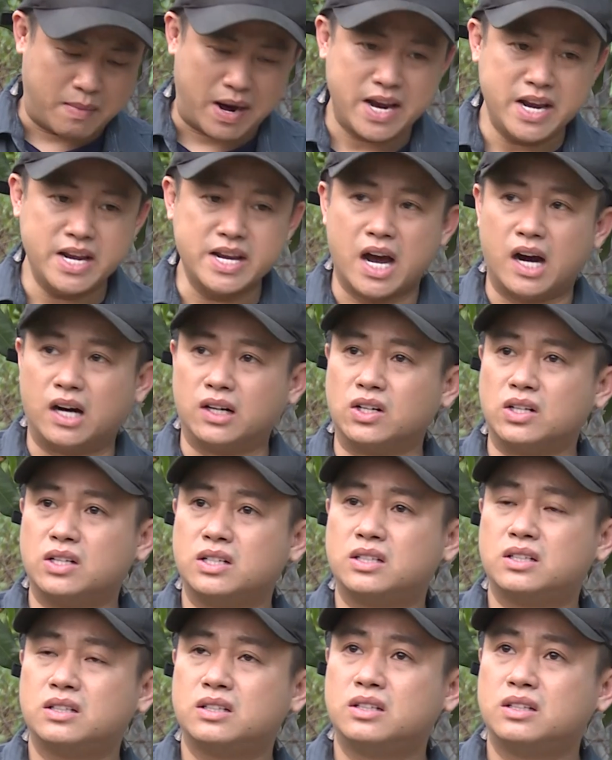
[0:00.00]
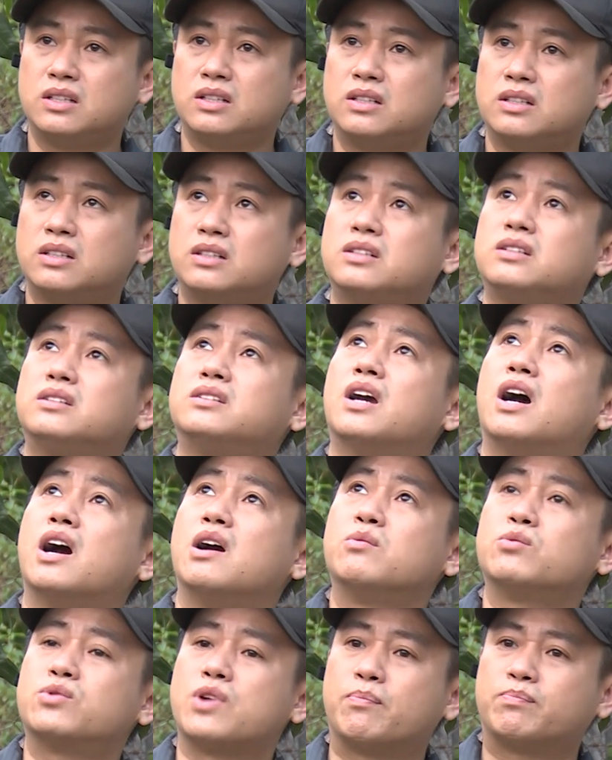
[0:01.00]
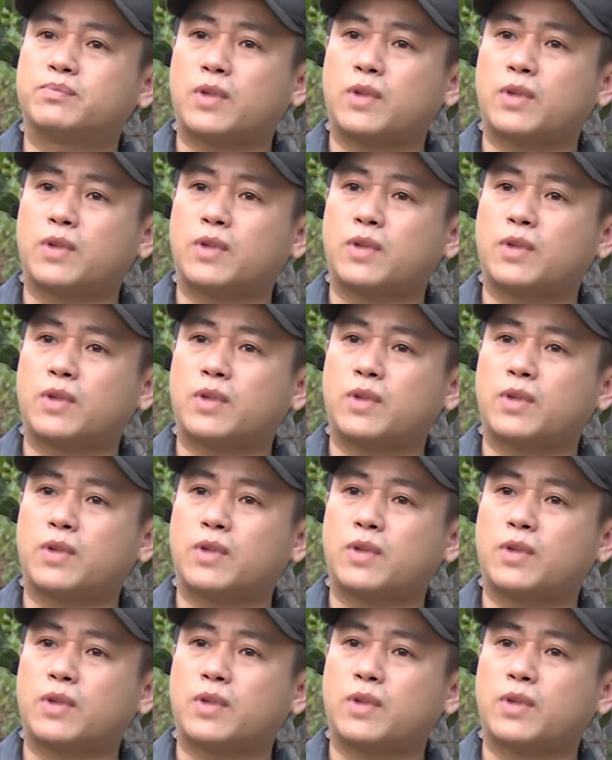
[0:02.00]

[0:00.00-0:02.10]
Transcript: mấy giờ rồi, trời cũng sụp